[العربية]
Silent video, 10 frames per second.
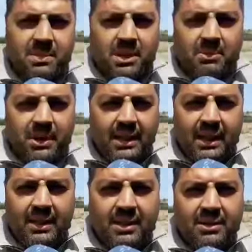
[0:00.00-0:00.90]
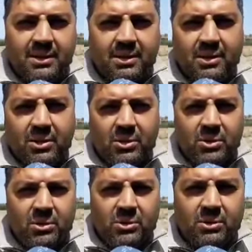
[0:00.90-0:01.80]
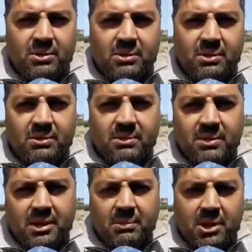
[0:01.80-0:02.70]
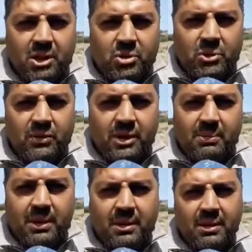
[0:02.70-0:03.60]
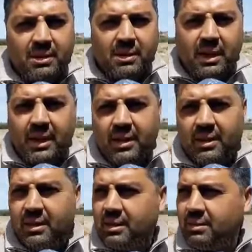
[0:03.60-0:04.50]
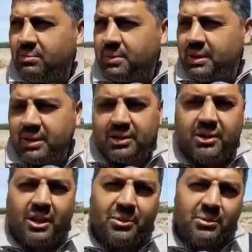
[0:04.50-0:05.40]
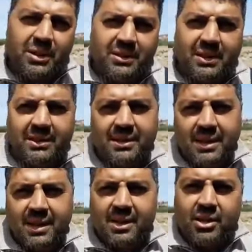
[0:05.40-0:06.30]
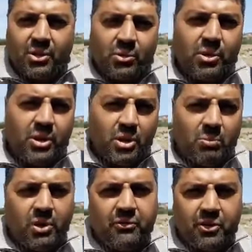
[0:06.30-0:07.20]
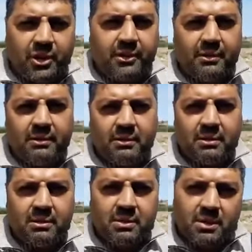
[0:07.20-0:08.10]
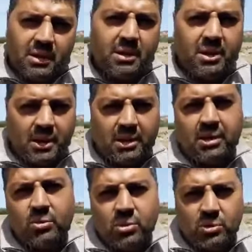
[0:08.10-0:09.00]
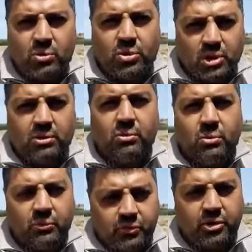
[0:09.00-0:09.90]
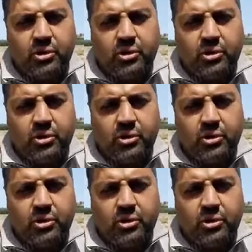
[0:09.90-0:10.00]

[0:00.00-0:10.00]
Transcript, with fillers: طبيعه الحال الانسان انه كما كتشوف دابا العائله بدات تتكتار والانسان ضروري انه ما يفكر يوجد ويوفر شي